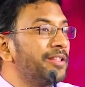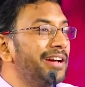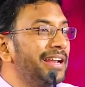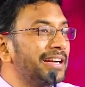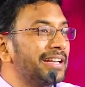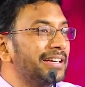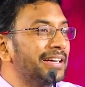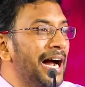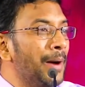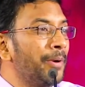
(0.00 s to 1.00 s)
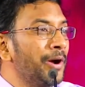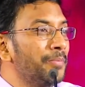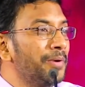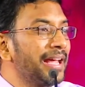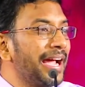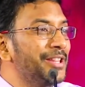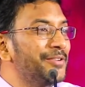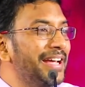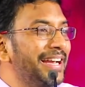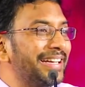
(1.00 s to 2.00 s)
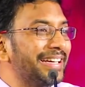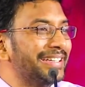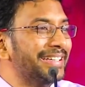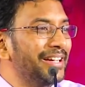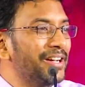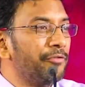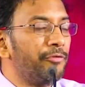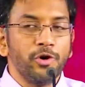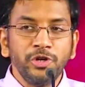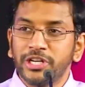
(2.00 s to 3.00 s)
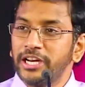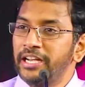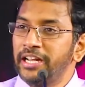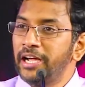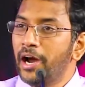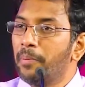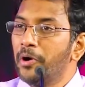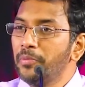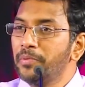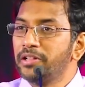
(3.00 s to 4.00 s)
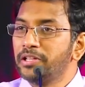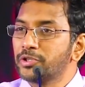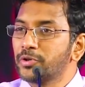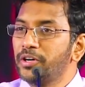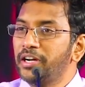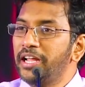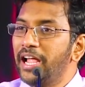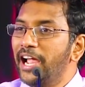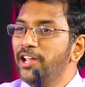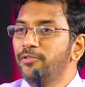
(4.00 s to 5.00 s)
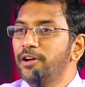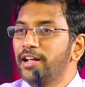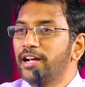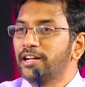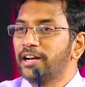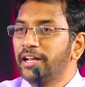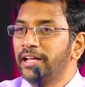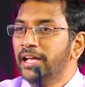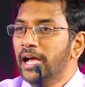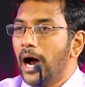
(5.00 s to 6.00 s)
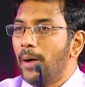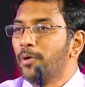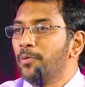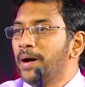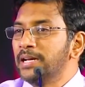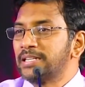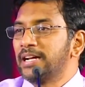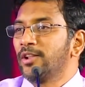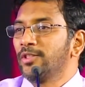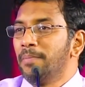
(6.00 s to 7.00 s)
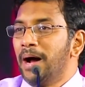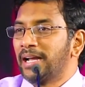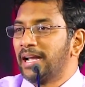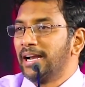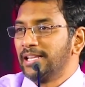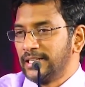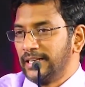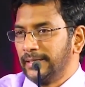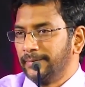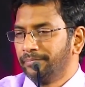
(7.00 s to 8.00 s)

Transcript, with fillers: పదివేలట అపాయింట్మెంట్కి ఐదు వేలట ఫోన్ చేయండి అపాయింట్మెంట్ తీసుకోండి ఐదు వేలు కట్టండి అప్పుడు పాస్టర్ గారితో మాట్లాడచ్చని